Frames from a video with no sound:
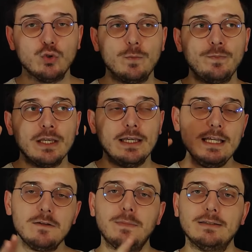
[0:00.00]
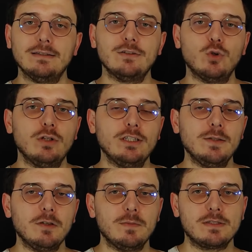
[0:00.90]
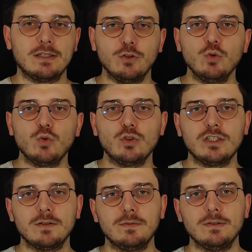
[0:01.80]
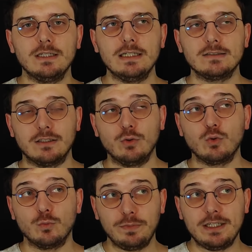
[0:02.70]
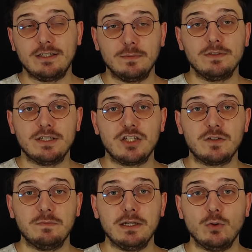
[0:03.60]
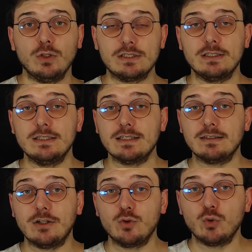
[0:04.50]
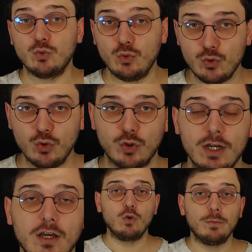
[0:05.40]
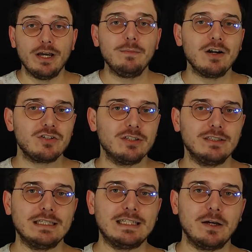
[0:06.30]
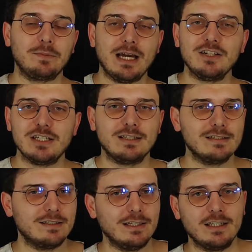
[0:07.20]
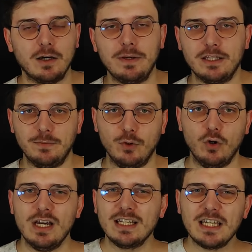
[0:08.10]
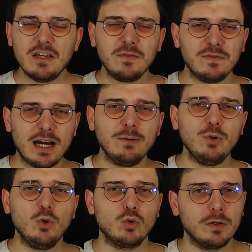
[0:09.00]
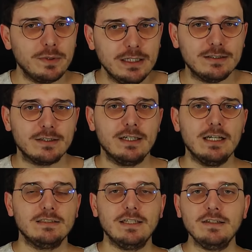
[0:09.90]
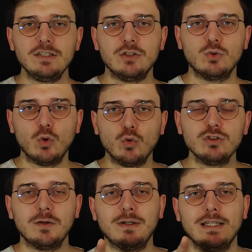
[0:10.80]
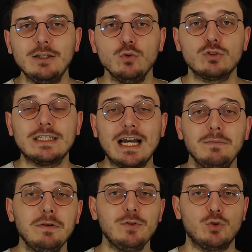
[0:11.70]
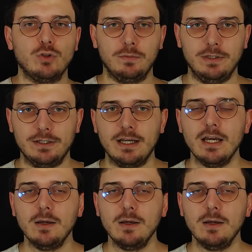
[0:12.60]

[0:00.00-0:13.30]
Çünkü ilk maddede söylediğim gibi sana uygun kitabı, sana uygun bir kitabı seçme olasılığı zaten çok düşük. Ve okumaya başladığın kitap gerçekten sana hitap etmiyor. Keyif vermiyor olabilir. Senin için doğru zaman henüz gelmemiş olabilir.